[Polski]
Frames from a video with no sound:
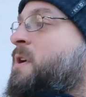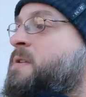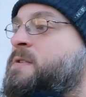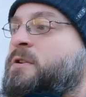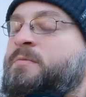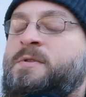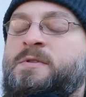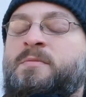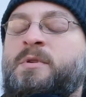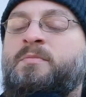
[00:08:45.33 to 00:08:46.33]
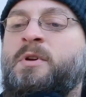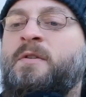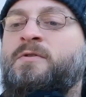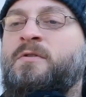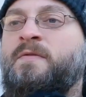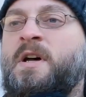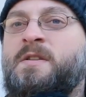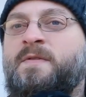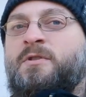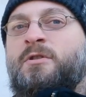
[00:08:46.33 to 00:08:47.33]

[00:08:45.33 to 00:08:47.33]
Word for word: zrobić sobie pierwszą warstwę,